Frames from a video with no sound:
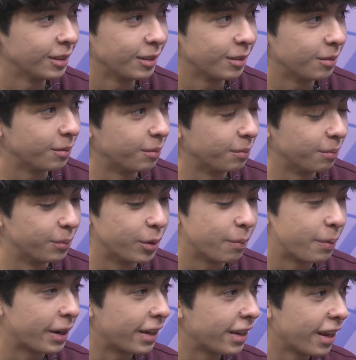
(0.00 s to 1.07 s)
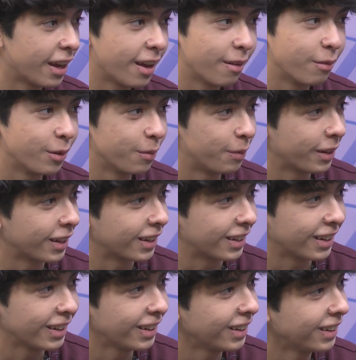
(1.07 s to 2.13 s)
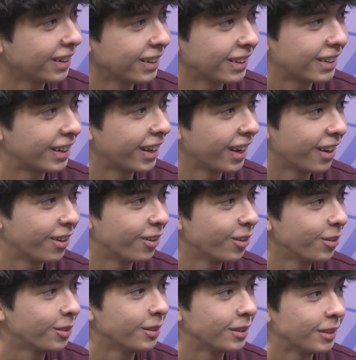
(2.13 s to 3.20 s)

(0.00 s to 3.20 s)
Sí. ¿Voy para allá? ¿Voy para acá? ¿Qué hago?